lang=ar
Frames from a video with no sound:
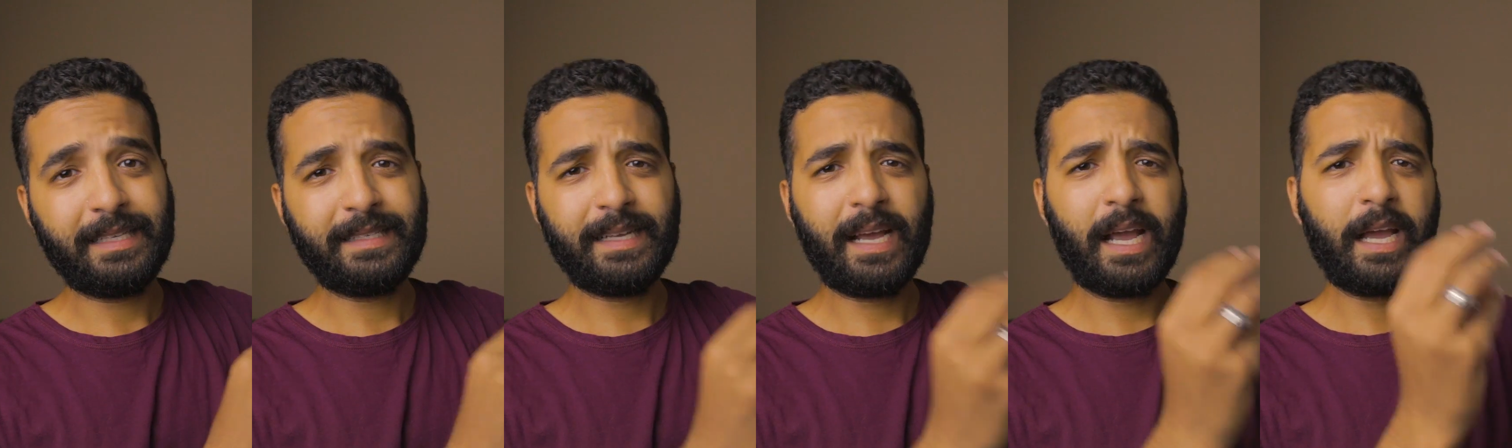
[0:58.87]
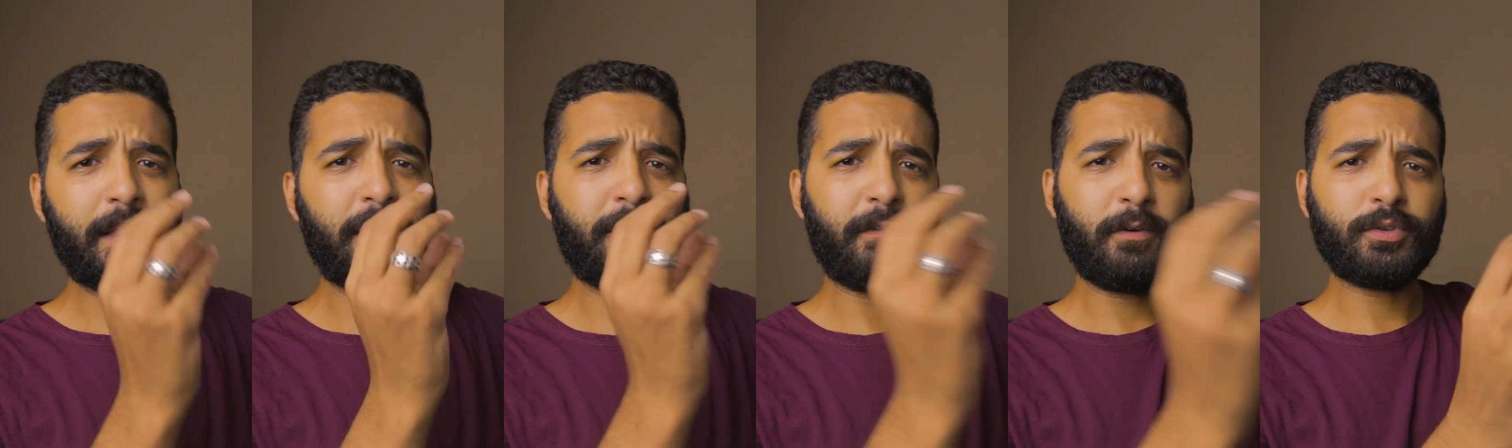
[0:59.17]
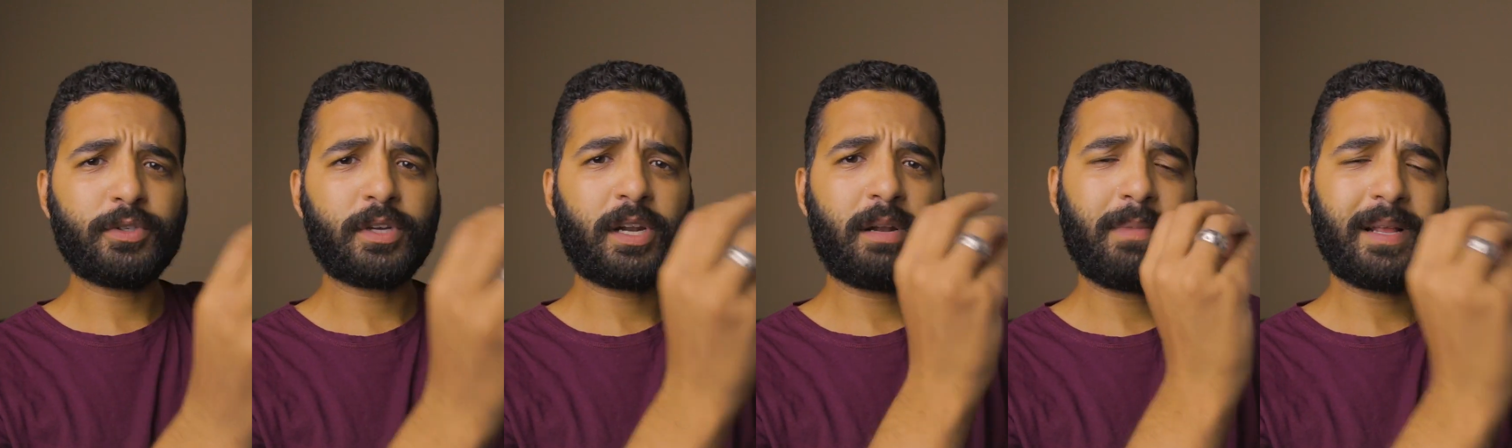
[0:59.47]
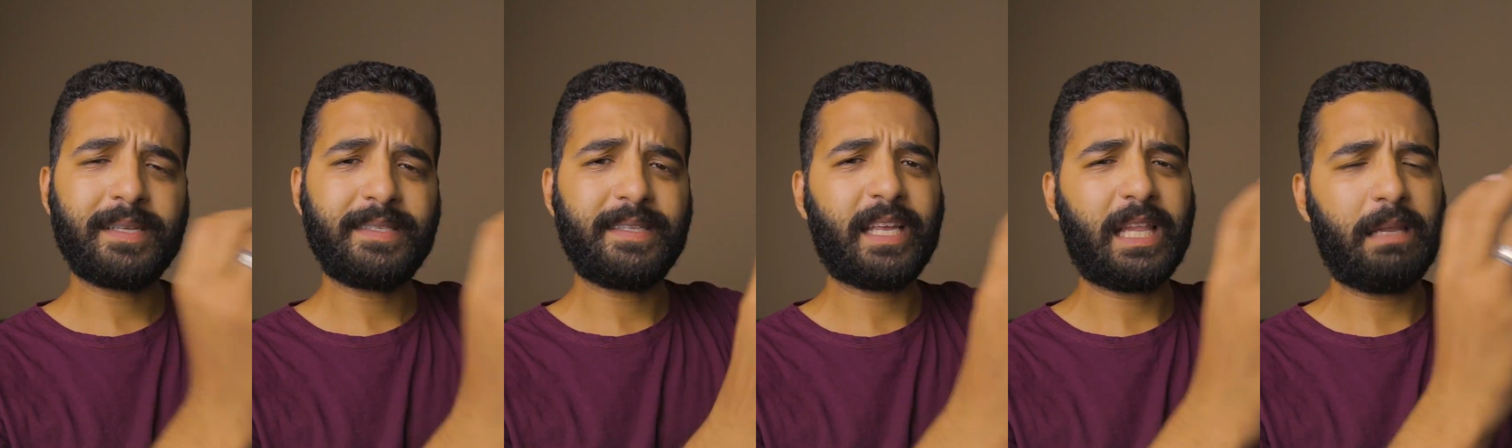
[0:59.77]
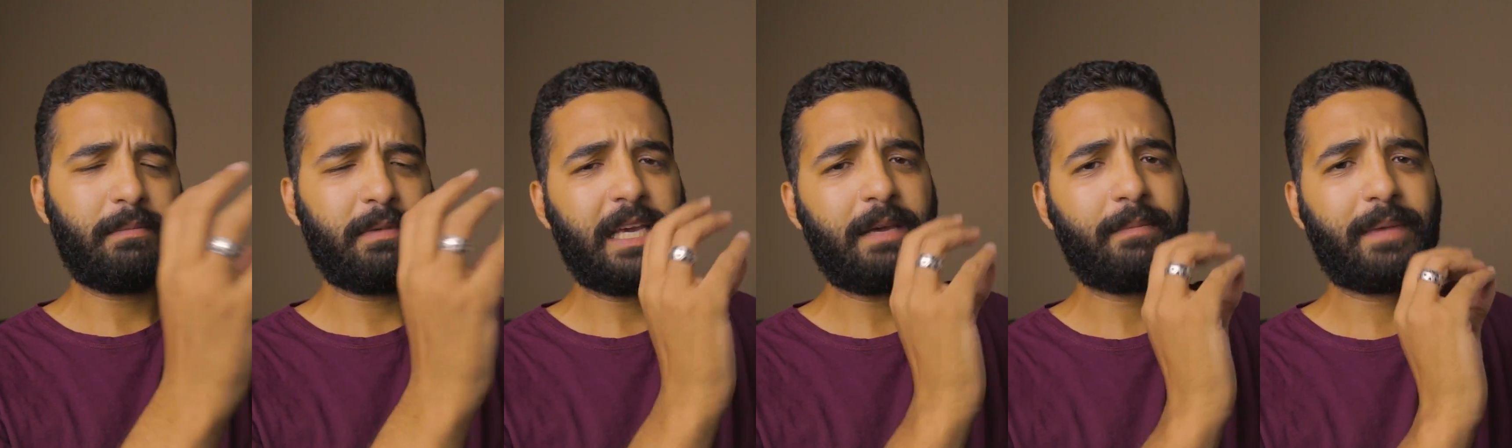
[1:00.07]
زي الديفيوزر البلاستيك
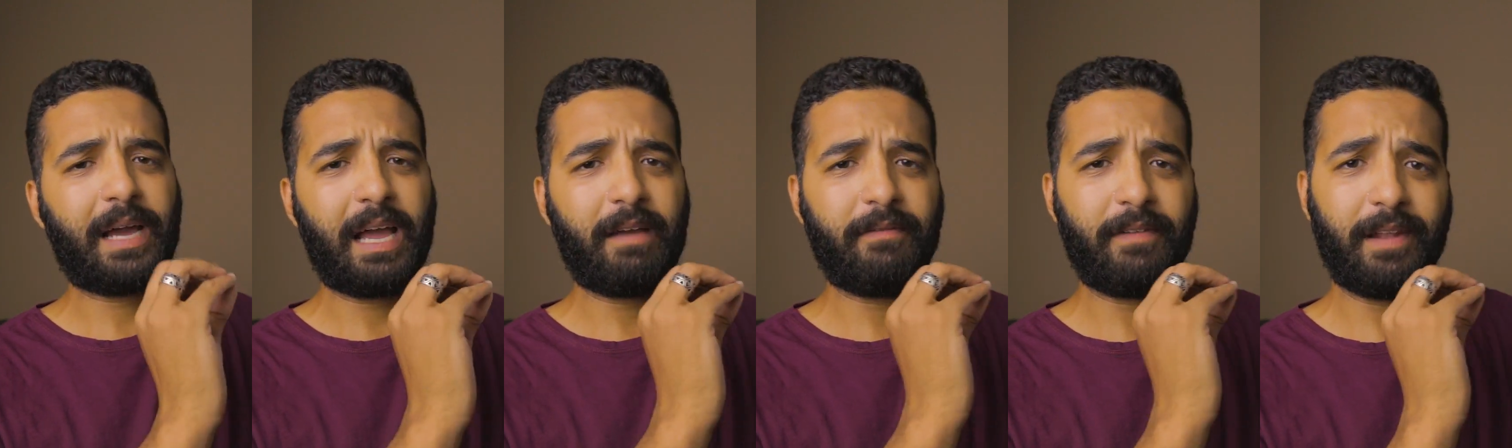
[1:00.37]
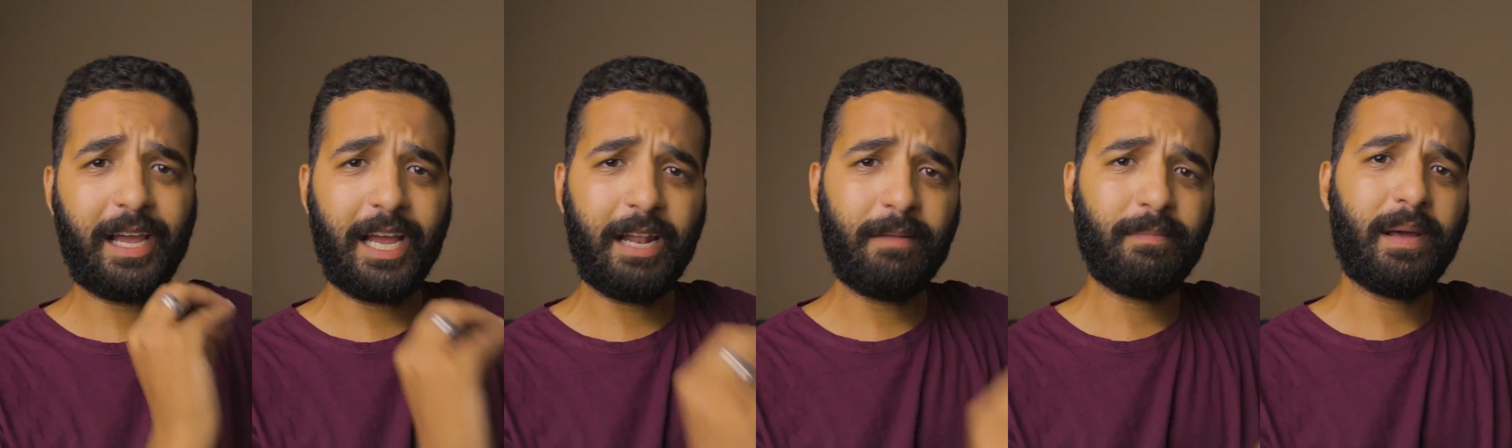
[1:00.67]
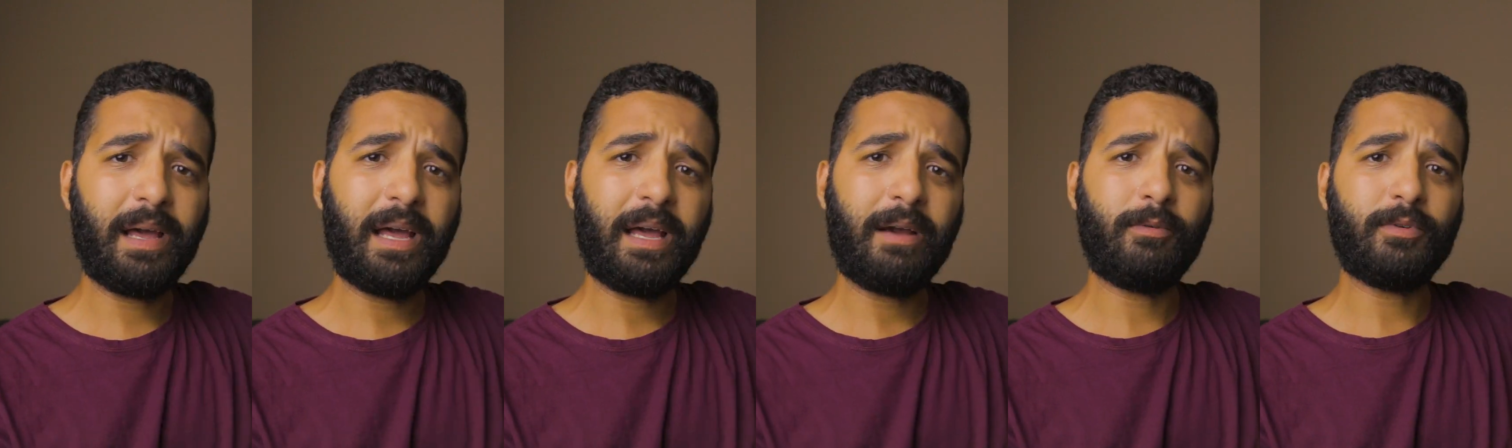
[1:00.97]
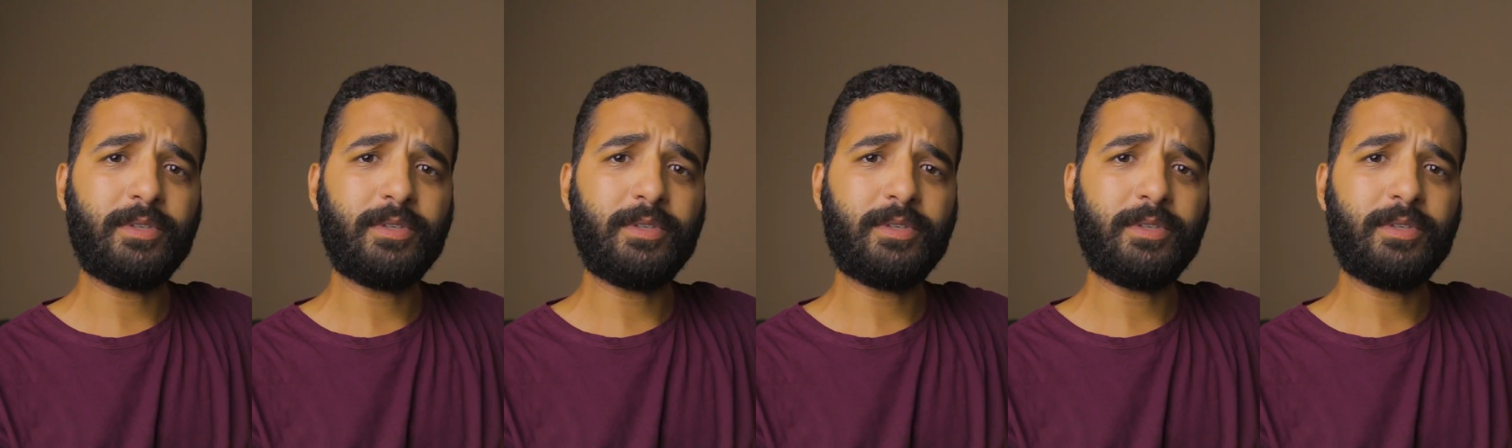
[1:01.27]
اللي بيجي معاه في العلبه